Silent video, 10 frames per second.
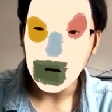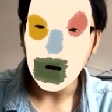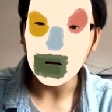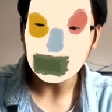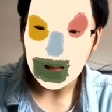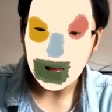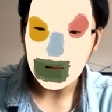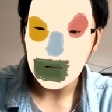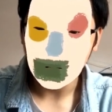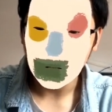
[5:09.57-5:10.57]
hơn ta
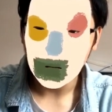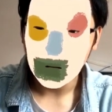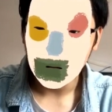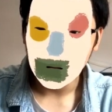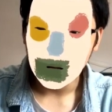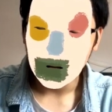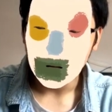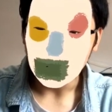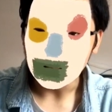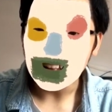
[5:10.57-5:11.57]

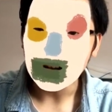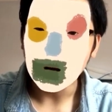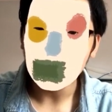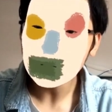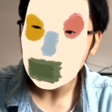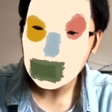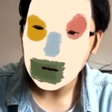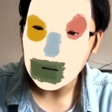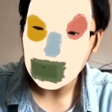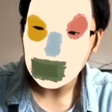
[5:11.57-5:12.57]
người ta còn không có tứ
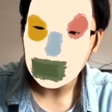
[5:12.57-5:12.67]
chi